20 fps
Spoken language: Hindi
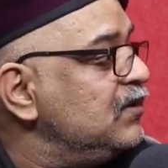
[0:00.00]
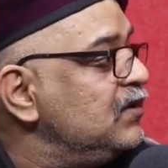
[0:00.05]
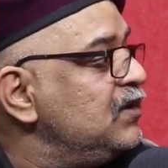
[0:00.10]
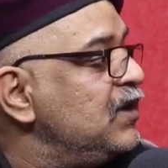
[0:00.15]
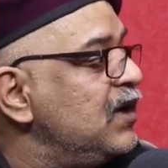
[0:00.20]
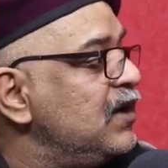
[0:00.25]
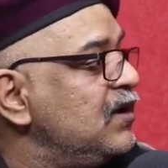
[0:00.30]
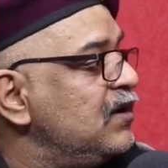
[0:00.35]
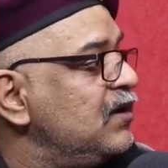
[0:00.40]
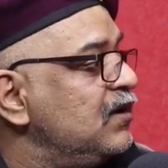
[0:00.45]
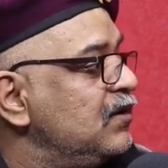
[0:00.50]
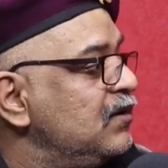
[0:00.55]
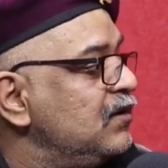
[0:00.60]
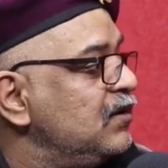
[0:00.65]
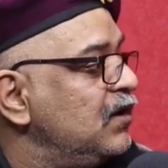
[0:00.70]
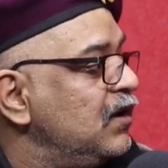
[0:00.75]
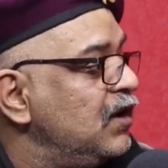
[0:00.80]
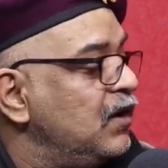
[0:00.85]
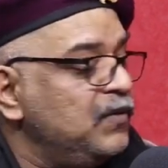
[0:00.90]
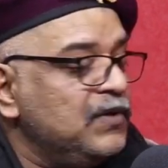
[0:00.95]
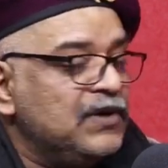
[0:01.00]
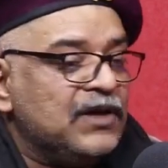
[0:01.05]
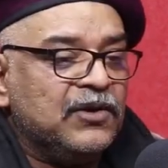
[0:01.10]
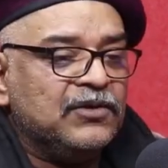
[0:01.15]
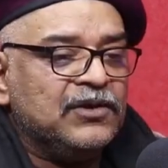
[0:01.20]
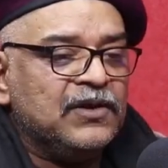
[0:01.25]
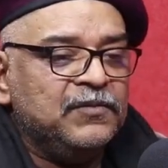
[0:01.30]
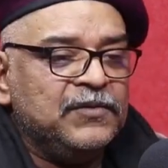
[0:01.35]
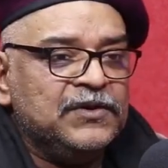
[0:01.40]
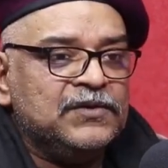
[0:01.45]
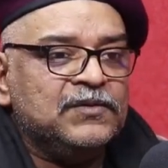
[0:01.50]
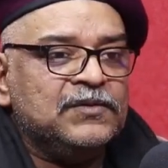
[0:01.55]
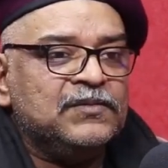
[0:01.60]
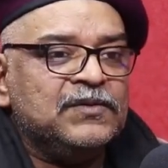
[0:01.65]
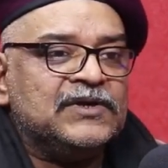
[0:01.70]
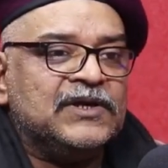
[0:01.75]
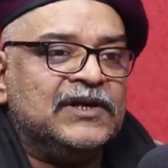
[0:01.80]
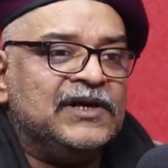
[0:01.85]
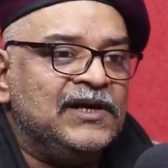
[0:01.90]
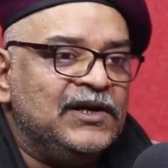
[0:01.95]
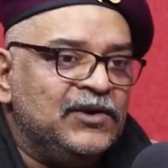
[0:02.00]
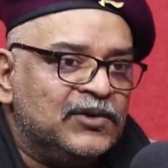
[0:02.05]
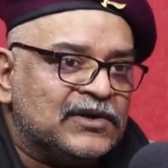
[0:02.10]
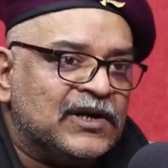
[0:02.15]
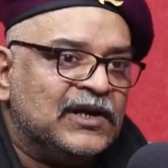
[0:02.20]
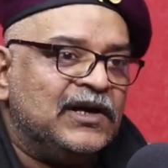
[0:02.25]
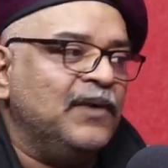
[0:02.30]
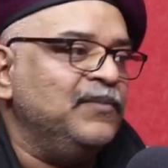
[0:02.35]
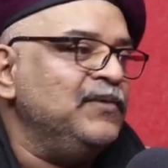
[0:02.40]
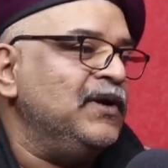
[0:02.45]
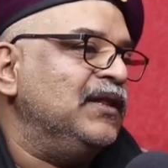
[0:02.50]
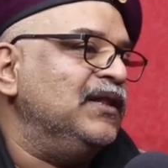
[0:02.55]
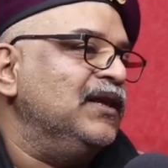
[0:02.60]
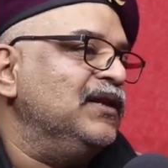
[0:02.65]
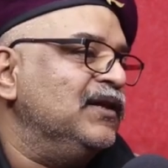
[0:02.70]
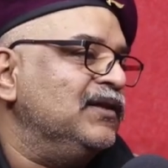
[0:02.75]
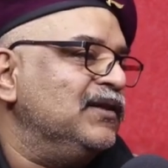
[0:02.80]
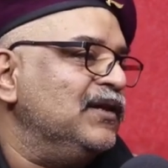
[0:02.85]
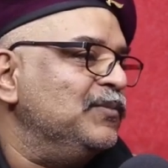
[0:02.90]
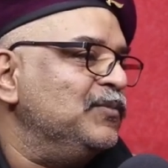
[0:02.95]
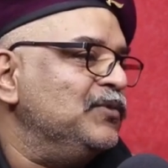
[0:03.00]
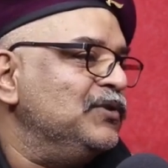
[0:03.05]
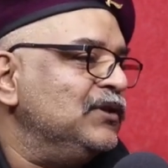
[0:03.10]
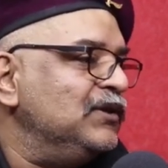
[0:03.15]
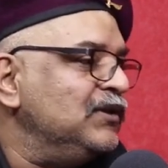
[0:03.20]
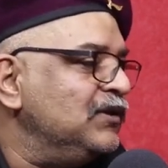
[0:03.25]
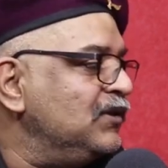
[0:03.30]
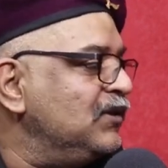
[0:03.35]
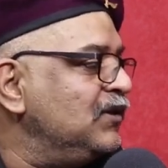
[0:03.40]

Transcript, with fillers: यार अभी क्या होता है बीच बीच में सडनली उसका नाम याद आ जाता है मुझे